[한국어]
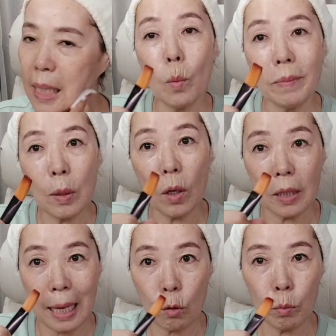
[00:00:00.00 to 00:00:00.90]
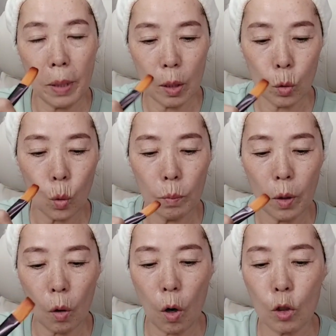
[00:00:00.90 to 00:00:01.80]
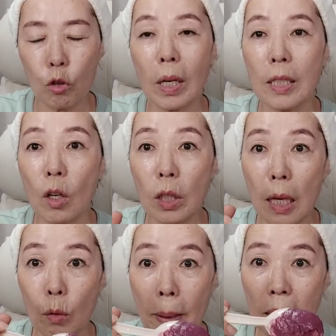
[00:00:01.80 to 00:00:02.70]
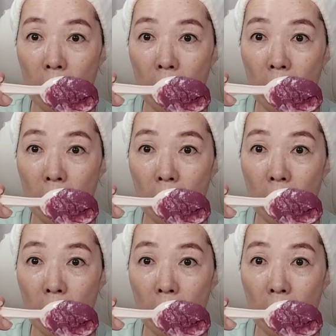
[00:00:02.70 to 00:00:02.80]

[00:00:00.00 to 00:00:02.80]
좀 더 놔두면 조금 더 걸쭉한 형태로